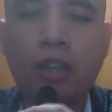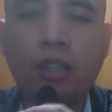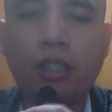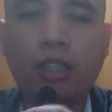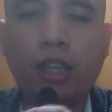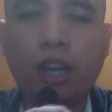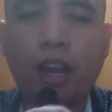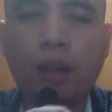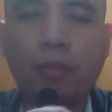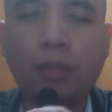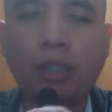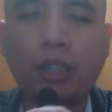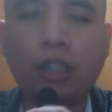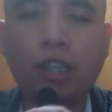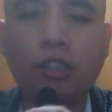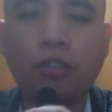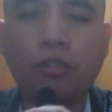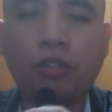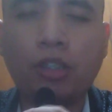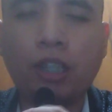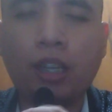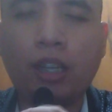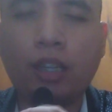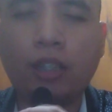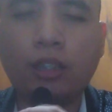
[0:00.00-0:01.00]
Salamat sa
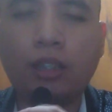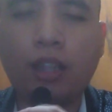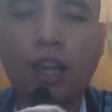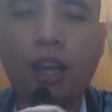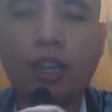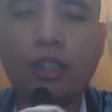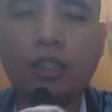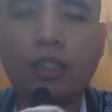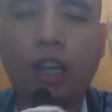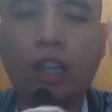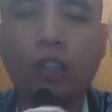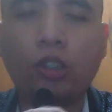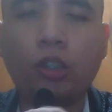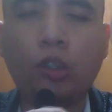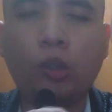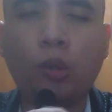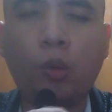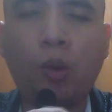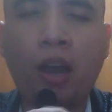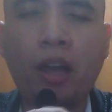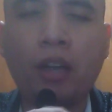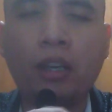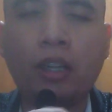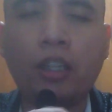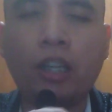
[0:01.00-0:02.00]
inyong salita, sa
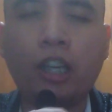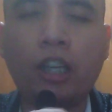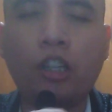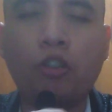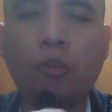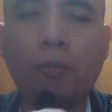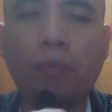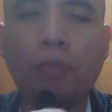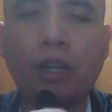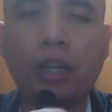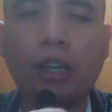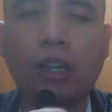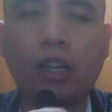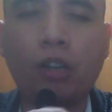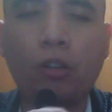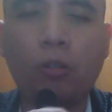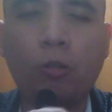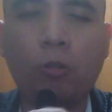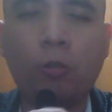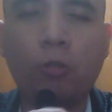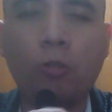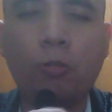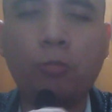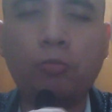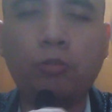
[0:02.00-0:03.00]
katotohanan na inyong
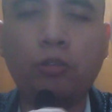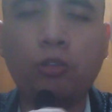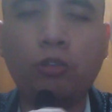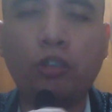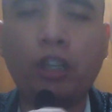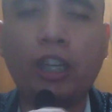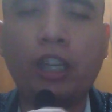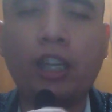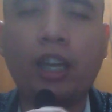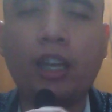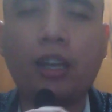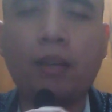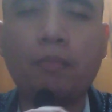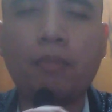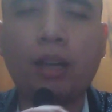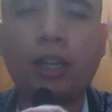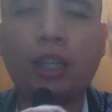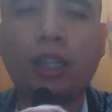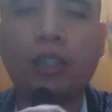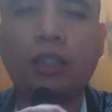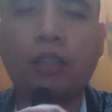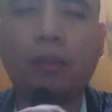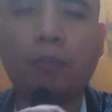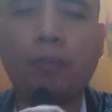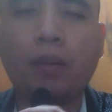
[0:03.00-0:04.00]
pinagkaloob. Tunay nga na
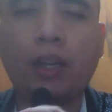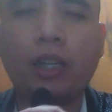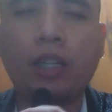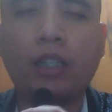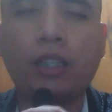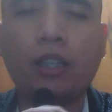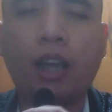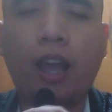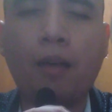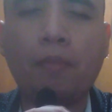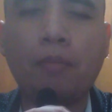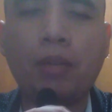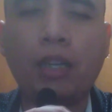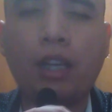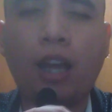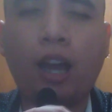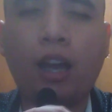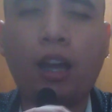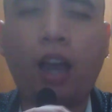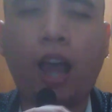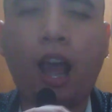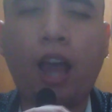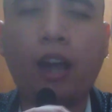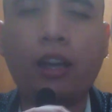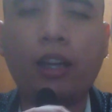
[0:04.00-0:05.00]
makita pa rin namin ang
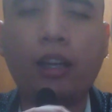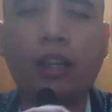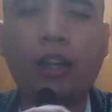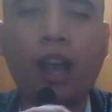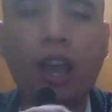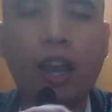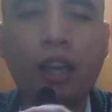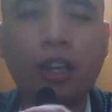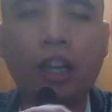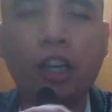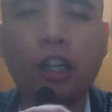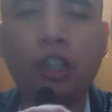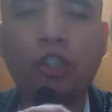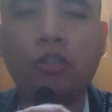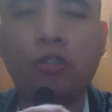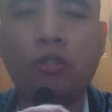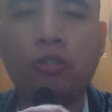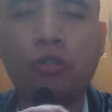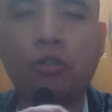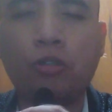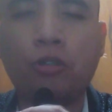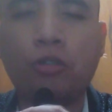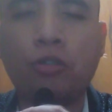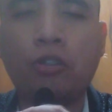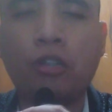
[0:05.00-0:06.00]
kalagahan ng inyong
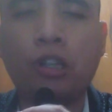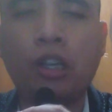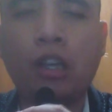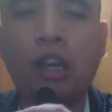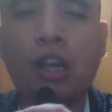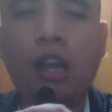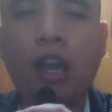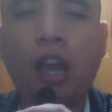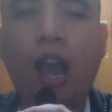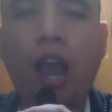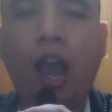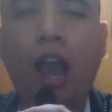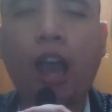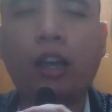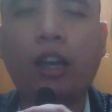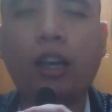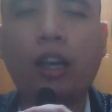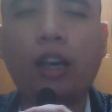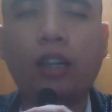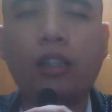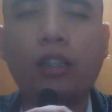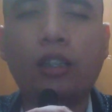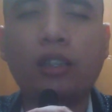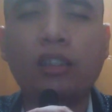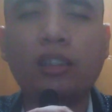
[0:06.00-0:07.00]
church, ang
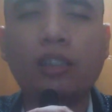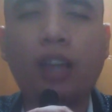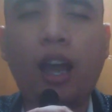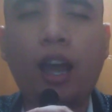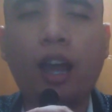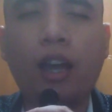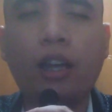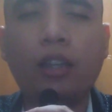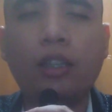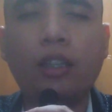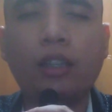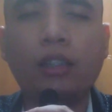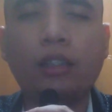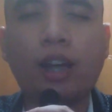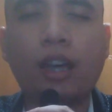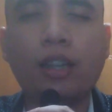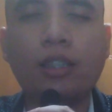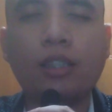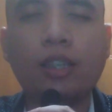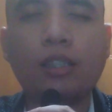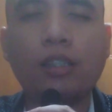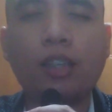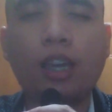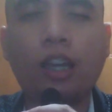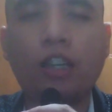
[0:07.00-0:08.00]
kagandahan ng
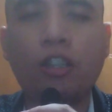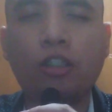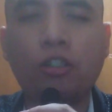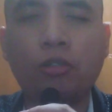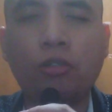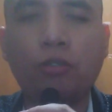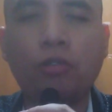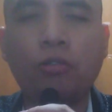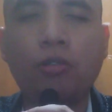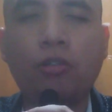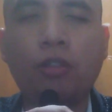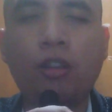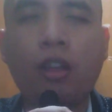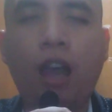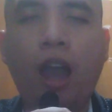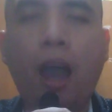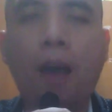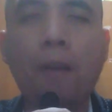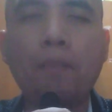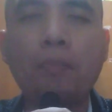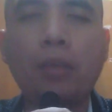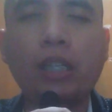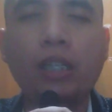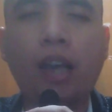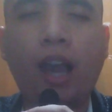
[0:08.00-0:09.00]
nasa sa inyo,
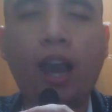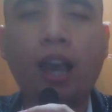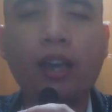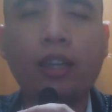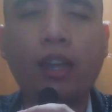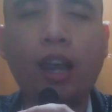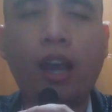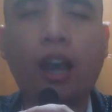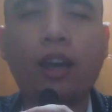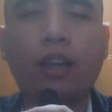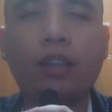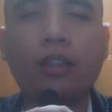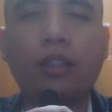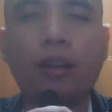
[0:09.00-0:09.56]
ang biyaya